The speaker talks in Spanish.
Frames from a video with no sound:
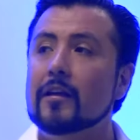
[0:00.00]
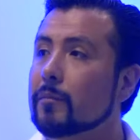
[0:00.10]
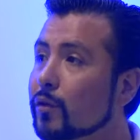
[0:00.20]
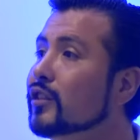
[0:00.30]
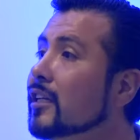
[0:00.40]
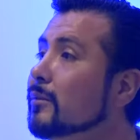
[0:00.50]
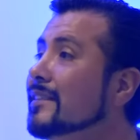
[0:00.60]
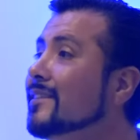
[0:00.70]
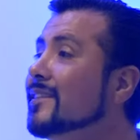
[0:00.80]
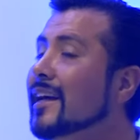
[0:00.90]
Muchas
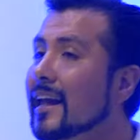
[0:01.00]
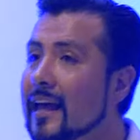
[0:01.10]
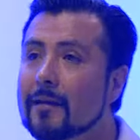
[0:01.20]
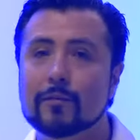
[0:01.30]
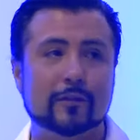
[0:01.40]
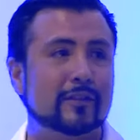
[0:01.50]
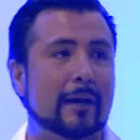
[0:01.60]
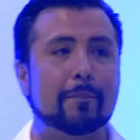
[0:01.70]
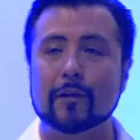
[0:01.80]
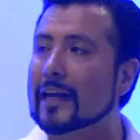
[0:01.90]
veces creemos
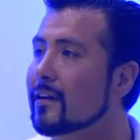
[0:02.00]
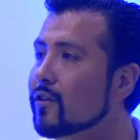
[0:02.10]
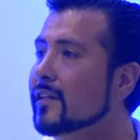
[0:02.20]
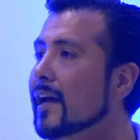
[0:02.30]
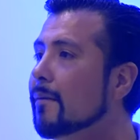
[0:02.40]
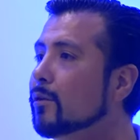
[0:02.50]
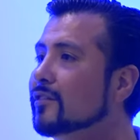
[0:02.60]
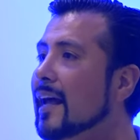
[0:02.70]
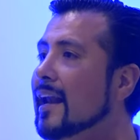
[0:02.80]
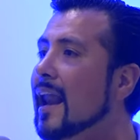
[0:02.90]
que porque no
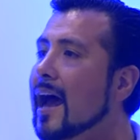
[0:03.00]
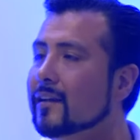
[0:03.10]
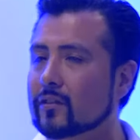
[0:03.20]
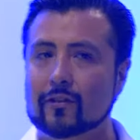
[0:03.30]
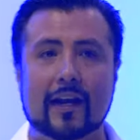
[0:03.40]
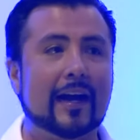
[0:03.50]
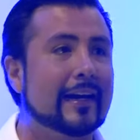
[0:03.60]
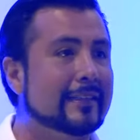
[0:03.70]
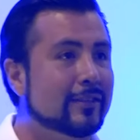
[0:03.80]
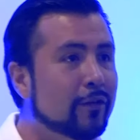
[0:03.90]
llegamos al acto de la
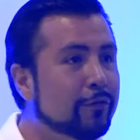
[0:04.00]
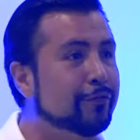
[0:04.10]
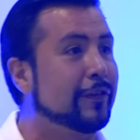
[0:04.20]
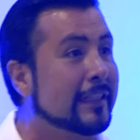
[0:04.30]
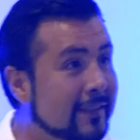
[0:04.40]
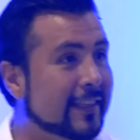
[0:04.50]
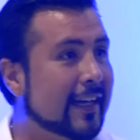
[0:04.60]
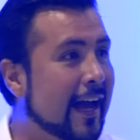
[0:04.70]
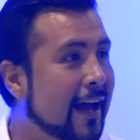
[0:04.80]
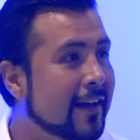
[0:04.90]
agresión
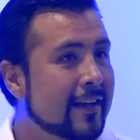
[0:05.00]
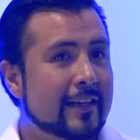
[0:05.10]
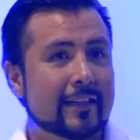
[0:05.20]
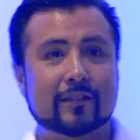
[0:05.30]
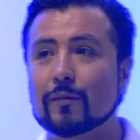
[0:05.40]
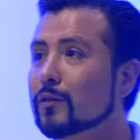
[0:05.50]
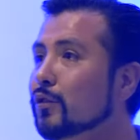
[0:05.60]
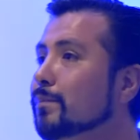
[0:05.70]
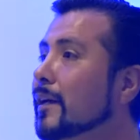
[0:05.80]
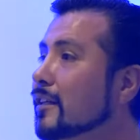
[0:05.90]
física, ya somos
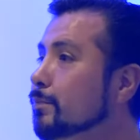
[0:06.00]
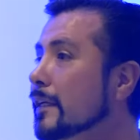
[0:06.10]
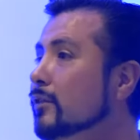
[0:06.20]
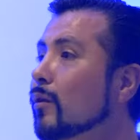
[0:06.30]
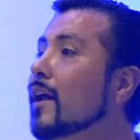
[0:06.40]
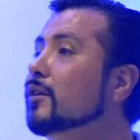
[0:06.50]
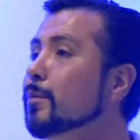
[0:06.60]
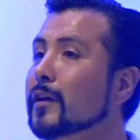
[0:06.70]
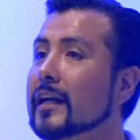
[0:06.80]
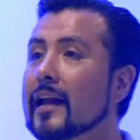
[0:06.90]
súper espirituales
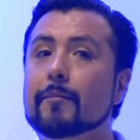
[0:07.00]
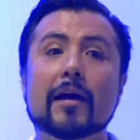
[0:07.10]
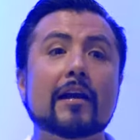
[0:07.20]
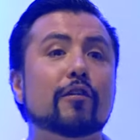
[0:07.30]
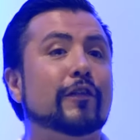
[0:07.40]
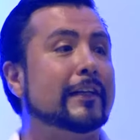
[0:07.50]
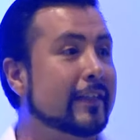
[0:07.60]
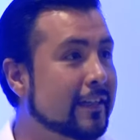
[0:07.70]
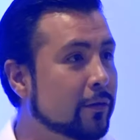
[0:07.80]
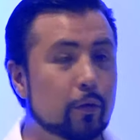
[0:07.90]
porque nada más le
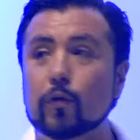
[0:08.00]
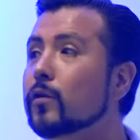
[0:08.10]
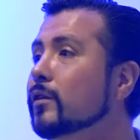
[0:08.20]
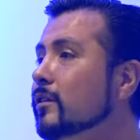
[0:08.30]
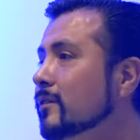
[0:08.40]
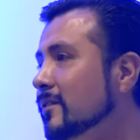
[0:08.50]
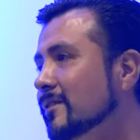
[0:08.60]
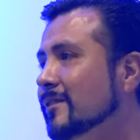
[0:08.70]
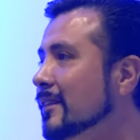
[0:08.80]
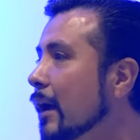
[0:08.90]
ofendí. Uy,
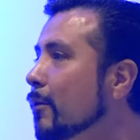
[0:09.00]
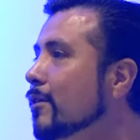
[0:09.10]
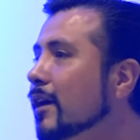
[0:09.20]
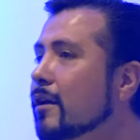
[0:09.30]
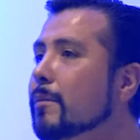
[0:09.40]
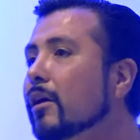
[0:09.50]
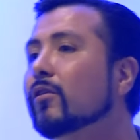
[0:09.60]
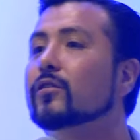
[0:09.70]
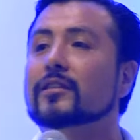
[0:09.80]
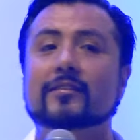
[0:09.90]
Qué bueno que no me
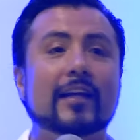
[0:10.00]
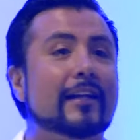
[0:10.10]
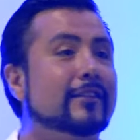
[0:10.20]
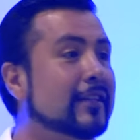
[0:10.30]
conociste antes.